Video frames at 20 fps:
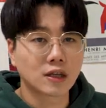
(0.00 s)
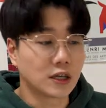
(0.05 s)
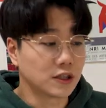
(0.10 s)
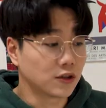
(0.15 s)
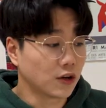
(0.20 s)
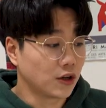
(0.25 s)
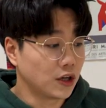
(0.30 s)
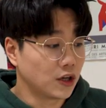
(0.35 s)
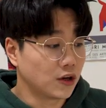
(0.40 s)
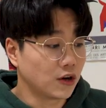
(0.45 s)

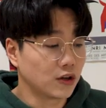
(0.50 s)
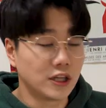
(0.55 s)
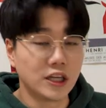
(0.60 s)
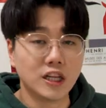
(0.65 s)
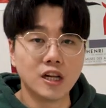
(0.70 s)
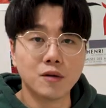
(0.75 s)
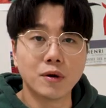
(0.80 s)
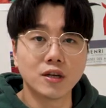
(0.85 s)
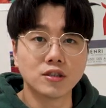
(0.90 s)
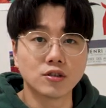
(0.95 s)
그래서 이런
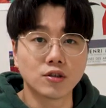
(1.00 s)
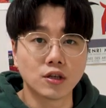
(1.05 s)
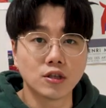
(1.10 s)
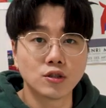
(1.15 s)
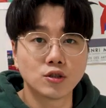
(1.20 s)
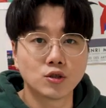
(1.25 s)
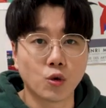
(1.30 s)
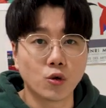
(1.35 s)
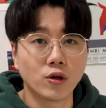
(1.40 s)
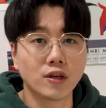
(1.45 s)

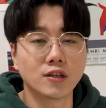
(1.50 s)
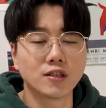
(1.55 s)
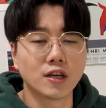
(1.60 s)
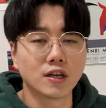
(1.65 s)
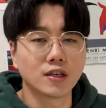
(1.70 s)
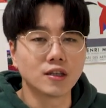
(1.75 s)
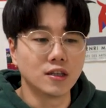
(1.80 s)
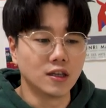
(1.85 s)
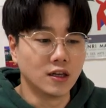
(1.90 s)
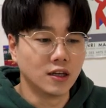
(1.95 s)
일반적인
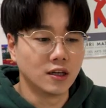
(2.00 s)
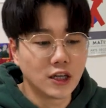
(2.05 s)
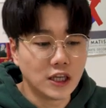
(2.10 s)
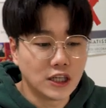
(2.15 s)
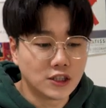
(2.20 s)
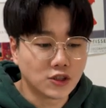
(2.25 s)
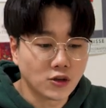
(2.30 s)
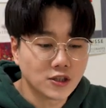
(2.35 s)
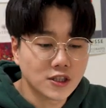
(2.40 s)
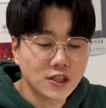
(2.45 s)
종이책을
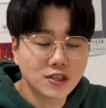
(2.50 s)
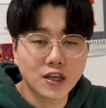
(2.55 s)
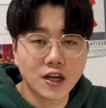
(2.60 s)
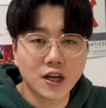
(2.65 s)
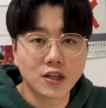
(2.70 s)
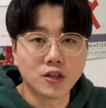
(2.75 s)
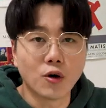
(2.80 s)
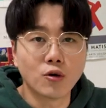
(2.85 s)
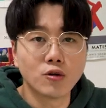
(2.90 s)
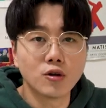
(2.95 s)
이
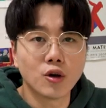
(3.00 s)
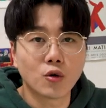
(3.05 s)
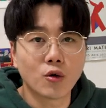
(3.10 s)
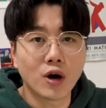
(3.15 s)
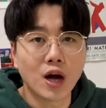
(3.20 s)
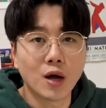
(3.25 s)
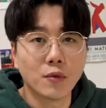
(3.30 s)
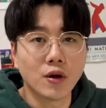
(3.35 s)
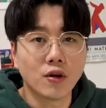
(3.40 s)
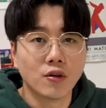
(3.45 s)
전자책에
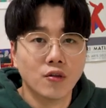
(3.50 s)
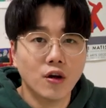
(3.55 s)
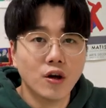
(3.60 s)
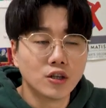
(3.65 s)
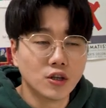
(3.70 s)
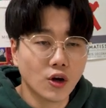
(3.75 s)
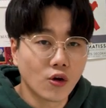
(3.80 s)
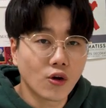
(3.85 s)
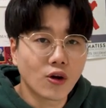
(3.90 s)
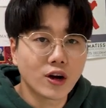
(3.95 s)
넣으려고 하면
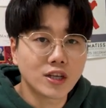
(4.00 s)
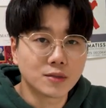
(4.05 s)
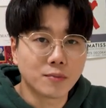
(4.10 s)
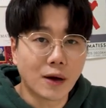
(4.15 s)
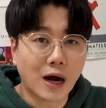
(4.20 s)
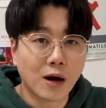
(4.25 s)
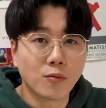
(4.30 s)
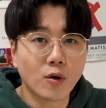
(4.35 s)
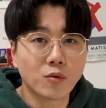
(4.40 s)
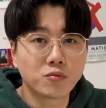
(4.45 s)
여러 가지
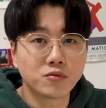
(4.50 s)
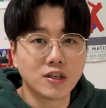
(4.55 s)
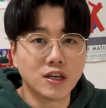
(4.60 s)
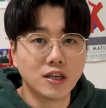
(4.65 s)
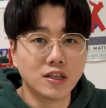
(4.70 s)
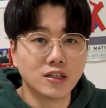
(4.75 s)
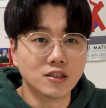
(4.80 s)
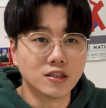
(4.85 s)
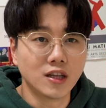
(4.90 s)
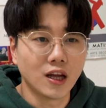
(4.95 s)

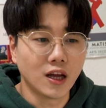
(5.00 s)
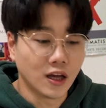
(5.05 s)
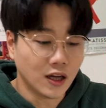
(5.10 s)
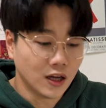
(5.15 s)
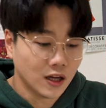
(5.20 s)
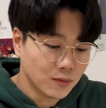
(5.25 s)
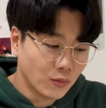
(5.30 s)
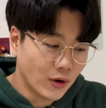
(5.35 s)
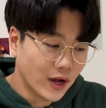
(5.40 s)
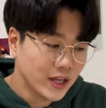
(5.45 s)
방법들이
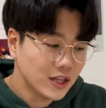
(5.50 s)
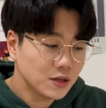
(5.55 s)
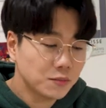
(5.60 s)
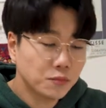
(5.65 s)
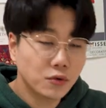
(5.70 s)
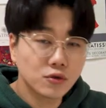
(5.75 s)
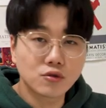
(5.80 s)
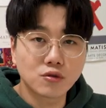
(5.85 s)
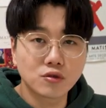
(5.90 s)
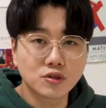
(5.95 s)
있는데 뭐
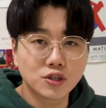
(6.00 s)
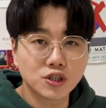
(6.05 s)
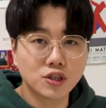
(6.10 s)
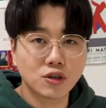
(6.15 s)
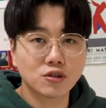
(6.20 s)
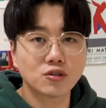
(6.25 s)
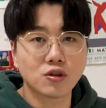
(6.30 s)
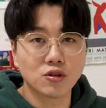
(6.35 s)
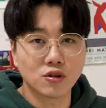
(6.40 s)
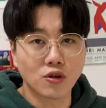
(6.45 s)
핸드폰으로
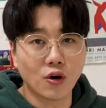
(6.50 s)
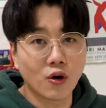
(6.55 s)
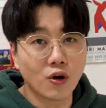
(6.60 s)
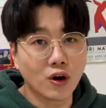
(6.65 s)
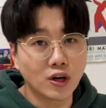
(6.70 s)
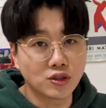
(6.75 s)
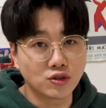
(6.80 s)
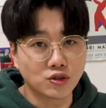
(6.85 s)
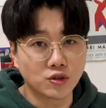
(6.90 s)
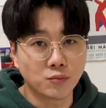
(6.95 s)
찍어서
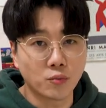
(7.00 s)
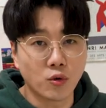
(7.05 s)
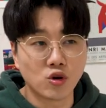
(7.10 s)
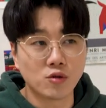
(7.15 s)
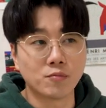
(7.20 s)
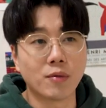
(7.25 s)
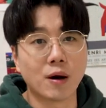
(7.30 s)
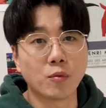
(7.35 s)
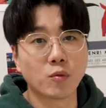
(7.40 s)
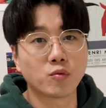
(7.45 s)
넣어가지고
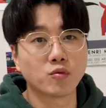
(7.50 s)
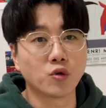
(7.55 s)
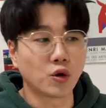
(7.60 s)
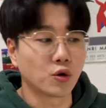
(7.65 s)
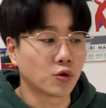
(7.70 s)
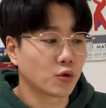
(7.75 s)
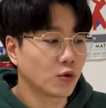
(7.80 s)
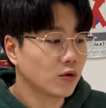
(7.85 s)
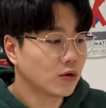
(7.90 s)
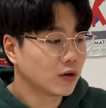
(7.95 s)
보는 방법도
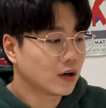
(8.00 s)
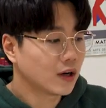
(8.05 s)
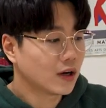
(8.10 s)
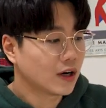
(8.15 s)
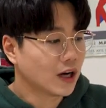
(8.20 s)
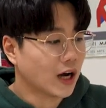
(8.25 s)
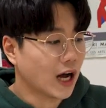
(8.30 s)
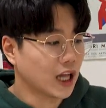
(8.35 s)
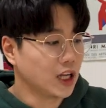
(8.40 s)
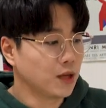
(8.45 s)
있고
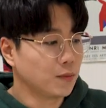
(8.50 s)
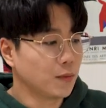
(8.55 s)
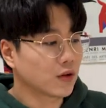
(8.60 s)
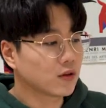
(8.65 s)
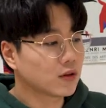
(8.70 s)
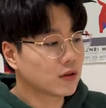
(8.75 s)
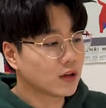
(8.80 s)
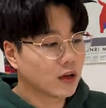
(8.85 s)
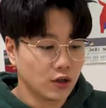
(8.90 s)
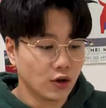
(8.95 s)

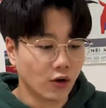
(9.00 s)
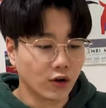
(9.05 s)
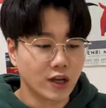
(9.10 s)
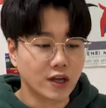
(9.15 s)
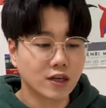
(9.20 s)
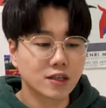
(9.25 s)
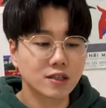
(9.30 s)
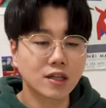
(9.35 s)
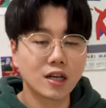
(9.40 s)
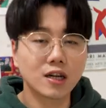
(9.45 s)
아니면
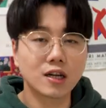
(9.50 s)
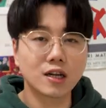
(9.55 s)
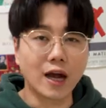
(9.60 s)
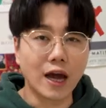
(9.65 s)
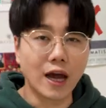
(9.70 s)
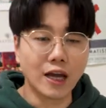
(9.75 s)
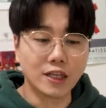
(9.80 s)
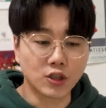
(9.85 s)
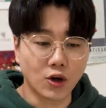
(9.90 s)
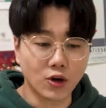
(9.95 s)
여기 끝에를
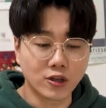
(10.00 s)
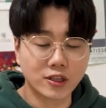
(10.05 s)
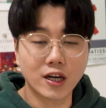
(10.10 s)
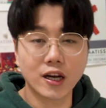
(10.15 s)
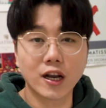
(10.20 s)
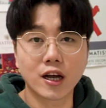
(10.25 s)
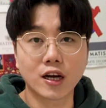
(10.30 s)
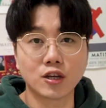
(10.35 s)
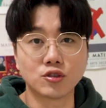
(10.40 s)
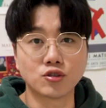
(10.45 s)
아예
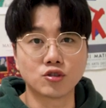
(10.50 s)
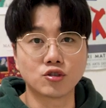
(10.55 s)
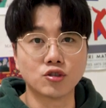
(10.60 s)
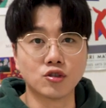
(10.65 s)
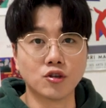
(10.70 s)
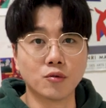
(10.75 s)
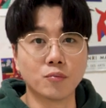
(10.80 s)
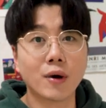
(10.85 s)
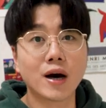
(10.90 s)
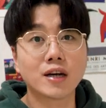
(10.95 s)

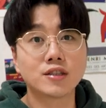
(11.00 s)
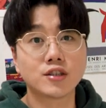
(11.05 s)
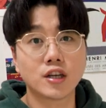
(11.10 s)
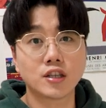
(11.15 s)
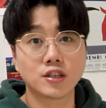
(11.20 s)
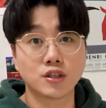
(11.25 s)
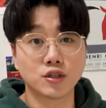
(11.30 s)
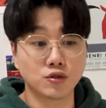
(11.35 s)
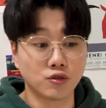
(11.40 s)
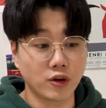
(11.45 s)
절단해가지고
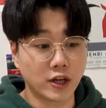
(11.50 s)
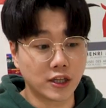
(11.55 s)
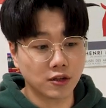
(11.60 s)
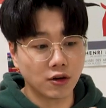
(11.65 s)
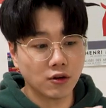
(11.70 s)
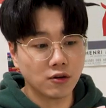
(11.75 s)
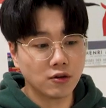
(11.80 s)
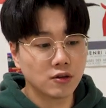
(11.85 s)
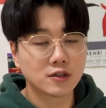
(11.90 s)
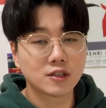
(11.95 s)
파쇄식으로
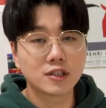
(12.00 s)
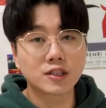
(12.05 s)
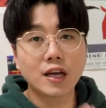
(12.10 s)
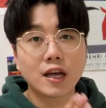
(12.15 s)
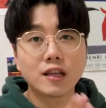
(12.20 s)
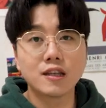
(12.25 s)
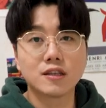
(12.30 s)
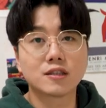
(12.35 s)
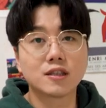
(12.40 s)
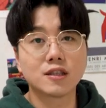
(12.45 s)
해서
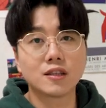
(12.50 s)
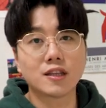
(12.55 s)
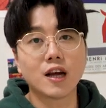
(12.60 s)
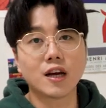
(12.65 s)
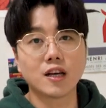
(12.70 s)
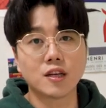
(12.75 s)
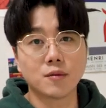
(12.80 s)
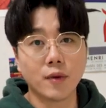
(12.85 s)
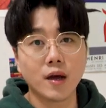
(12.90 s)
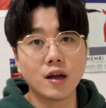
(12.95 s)
스캔을 뜬
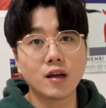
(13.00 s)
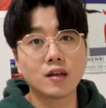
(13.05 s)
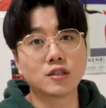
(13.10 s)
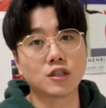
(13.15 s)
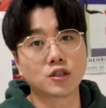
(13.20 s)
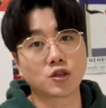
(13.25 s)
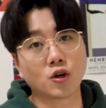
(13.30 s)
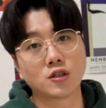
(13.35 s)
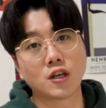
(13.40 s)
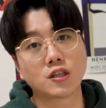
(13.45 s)
다음에
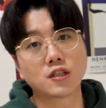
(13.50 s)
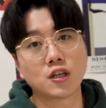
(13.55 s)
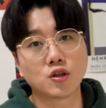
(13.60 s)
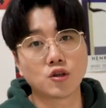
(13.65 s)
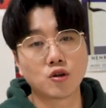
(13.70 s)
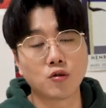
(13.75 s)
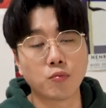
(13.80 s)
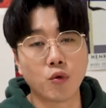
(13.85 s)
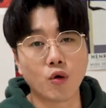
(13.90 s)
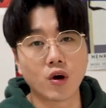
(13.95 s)
이제
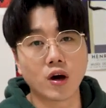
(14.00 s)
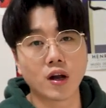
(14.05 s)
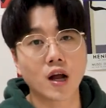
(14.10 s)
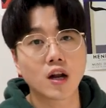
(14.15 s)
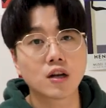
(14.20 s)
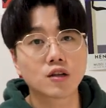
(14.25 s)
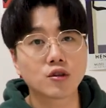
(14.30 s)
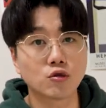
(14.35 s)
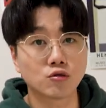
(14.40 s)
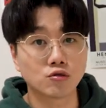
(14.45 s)
전자책으로
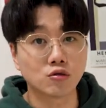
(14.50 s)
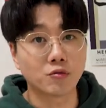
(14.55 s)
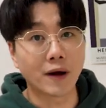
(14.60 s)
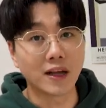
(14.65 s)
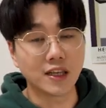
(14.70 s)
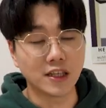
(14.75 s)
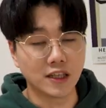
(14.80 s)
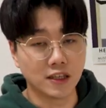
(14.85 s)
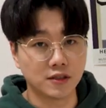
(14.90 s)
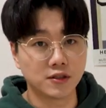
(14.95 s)
보관하는 경우도
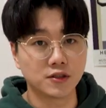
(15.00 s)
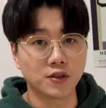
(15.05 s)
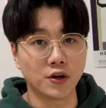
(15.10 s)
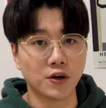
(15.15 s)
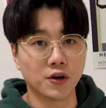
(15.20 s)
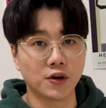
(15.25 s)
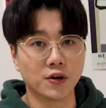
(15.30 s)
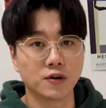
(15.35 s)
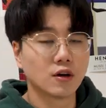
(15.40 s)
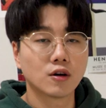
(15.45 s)
많이
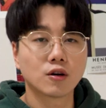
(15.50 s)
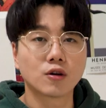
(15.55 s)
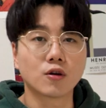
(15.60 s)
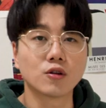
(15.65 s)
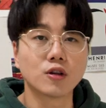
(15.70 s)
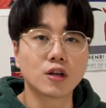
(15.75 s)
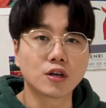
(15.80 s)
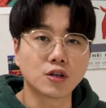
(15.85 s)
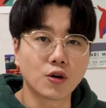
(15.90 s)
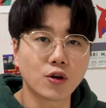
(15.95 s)
있어요
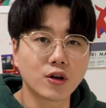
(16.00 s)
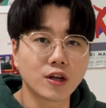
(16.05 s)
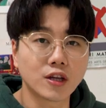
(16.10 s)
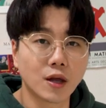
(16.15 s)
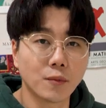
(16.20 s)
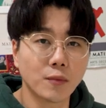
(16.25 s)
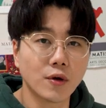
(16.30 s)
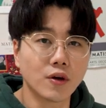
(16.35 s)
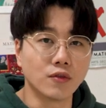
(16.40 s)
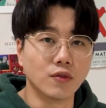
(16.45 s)
그런데 그렇게
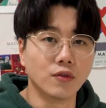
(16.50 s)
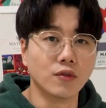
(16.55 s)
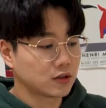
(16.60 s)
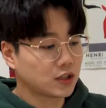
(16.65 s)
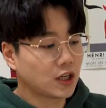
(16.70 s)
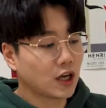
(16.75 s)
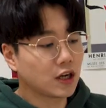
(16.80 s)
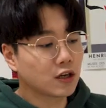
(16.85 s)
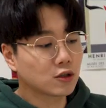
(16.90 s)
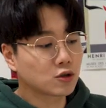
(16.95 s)
되면
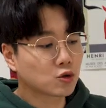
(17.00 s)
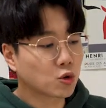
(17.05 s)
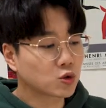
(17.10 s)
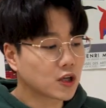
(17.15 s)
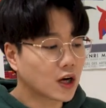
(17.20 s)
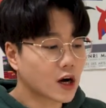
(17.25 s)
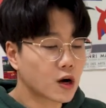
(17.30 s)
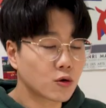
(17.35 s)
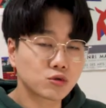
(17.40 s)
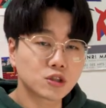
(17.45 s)
책을
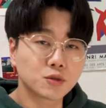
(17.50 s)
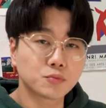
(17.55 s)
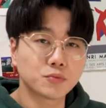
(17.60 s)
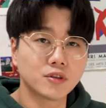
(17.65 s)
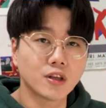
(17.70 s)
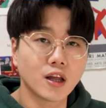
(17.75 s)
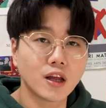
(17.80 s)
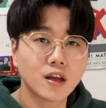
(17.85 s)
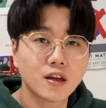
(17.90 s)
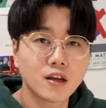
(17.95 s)
소장하고
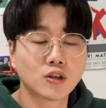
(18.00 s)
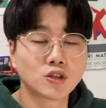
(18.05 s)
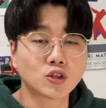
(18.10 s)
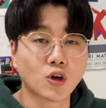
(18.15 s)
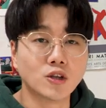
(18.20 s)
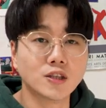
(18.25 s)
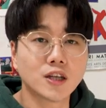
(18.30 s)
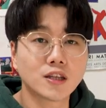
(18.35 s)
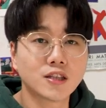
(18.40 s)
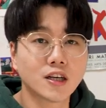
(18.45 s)
싶은데
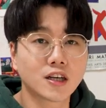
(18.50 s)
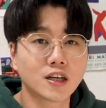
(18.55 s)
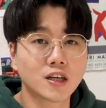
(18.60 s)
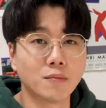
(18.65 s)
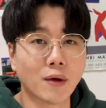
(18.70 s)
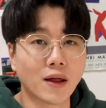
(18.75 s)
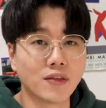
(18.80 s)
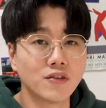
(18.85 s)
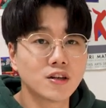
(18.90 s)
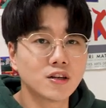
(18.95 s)

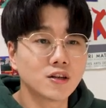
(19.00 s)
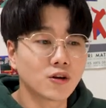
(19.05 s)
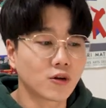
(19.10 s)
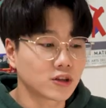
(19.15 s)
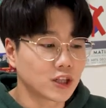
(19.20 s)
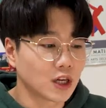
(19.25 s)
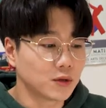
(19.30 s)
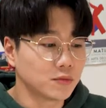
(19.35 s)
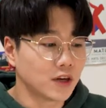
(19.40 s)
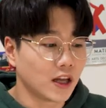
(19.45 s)
전자책을 만드는 되는
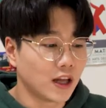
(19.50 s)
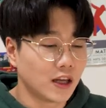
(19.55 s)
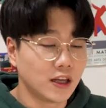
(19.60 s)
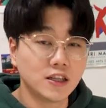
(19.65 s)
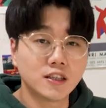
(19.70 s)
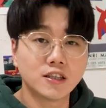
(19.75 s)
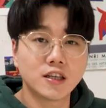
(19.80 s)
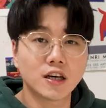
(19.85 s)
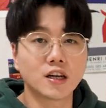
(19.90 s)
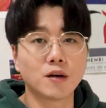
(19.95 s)
것 때문에
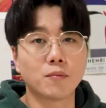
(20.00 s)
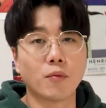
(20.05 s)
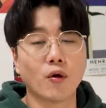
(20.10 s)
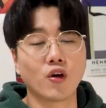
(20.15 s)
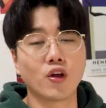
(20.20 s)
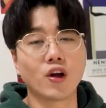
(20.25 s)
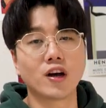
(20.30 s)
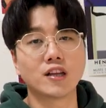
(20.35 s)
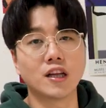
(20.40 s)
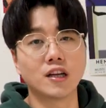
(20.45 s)
이 책을
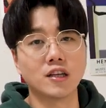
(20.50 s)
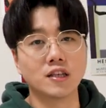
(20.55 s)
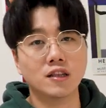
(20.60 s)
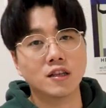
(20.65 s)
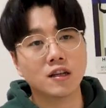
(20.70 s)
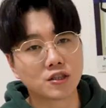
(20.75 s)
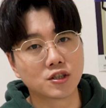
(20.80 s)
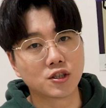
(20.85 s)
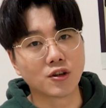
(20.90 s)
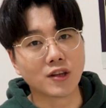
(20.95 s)
버려야
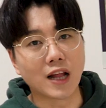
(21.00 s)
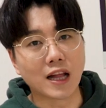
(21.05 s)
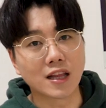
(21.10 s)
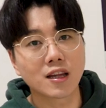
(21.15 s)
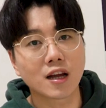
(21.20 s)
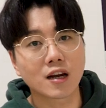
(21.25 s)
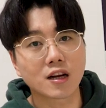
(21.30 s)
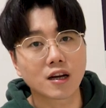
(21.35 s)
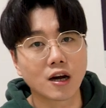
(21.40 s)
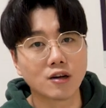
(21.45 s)
되는 그런
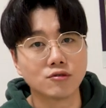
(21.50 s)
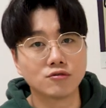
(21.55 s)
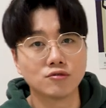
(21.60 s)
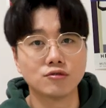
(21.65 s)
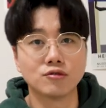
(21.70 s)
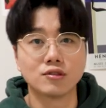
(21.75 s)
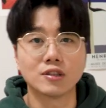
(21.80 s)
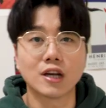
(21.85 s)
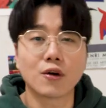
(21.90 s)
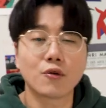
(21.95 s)

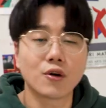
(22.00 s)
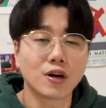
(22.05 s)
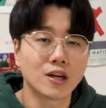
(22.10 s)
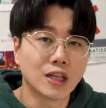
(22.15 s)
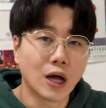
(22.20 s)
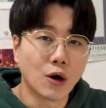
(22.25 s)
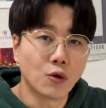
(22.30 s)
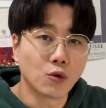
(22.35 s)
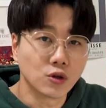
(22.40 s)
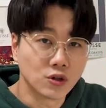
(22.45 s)
안타까운 상황이
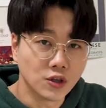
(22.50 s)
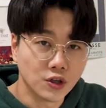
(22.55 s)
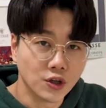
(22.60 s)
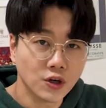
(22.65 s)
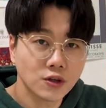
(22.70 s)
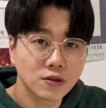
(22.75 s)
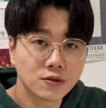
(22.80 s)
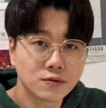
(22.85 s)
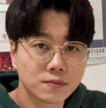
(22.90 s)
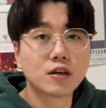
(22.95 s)

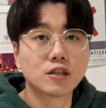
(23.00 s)
나오거든요.